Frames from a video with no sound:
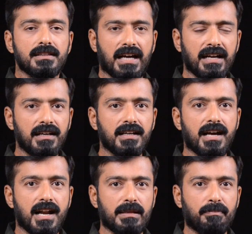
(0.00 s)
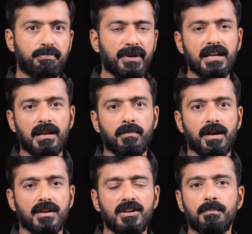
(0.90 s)
தங்களுக்கான அந்த பின்
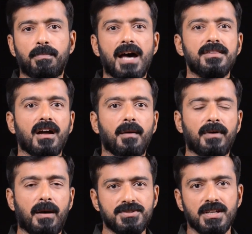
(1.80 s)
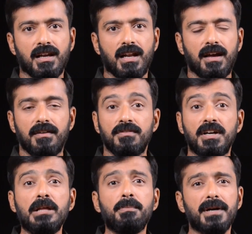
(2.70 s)
நம்பர் இன்னும் பாதுகாப்பு அம்சங்களை
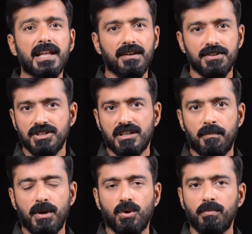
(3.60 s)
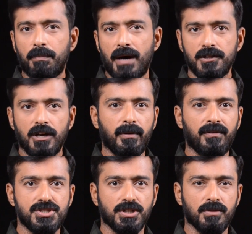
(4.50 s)
வெளிப்படையாக வச்சுக்காம ரொம்ப பாதுகாப்பாக
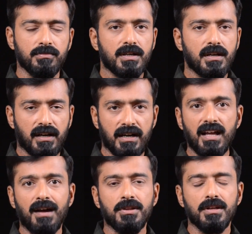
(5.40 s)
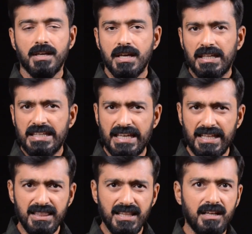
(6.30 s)
வச்சுக்கணும் ரெண்டாவது
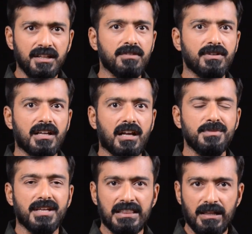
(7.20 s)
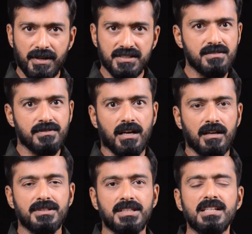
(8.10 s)
எந்த லிங்க் வந்தாலும் எந்த மெசேஜ்
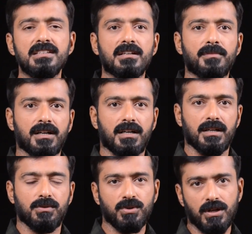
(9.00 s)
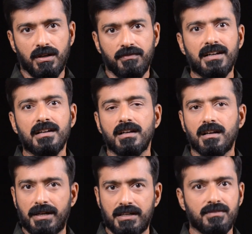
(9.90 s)
வந்தாலும் தெரிந்த நபர்கள்ட்ட உங்கள் வீட்டில்
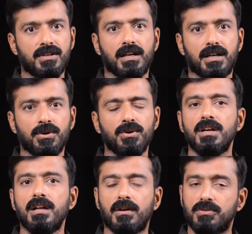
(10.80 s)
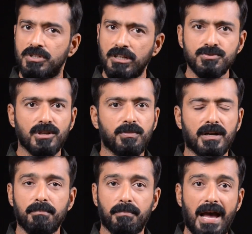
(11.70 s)
இருக்க மற்றவர்கள்ட்டையோ இல்லை இன்னும் சொல்ல
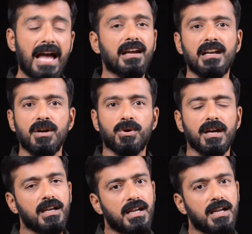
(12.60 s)
போனா பேங்க்லேயே கூட